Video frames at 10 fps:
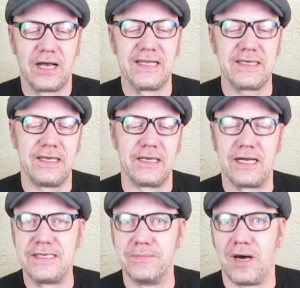hat er dann
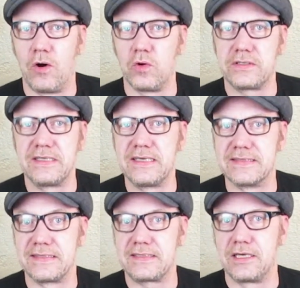eben auch die
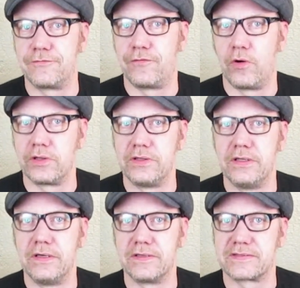Gesichter
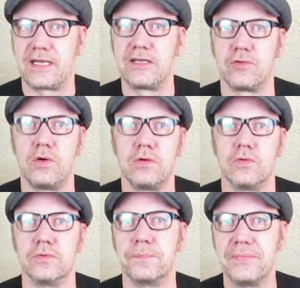von äh, Skeletor
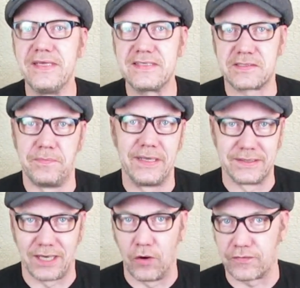und
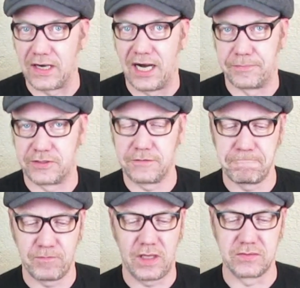Beastman drauf gehabt.
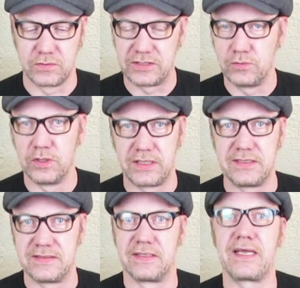Also nicht nur
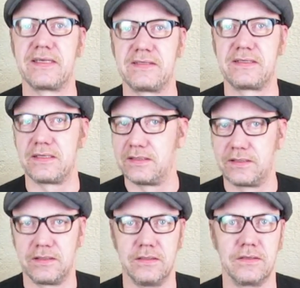dann diese drei
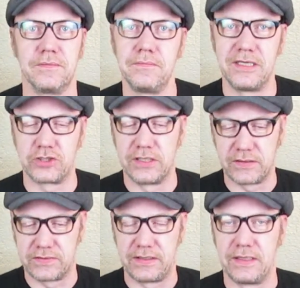Gesichter, äh,
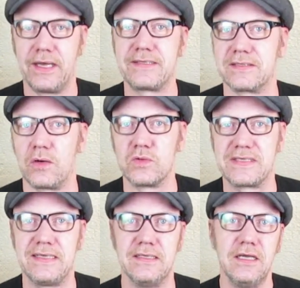menschlich, also ein echtes
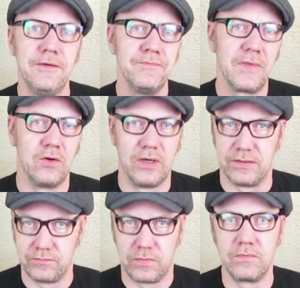Aussehen,
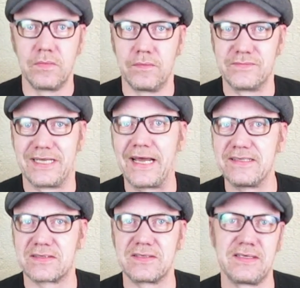oder sein
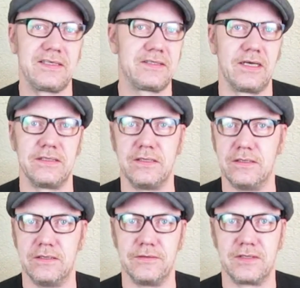eigenes Gesicht, dann
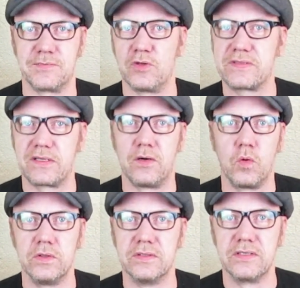äh, das Monster
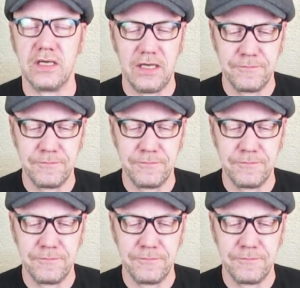und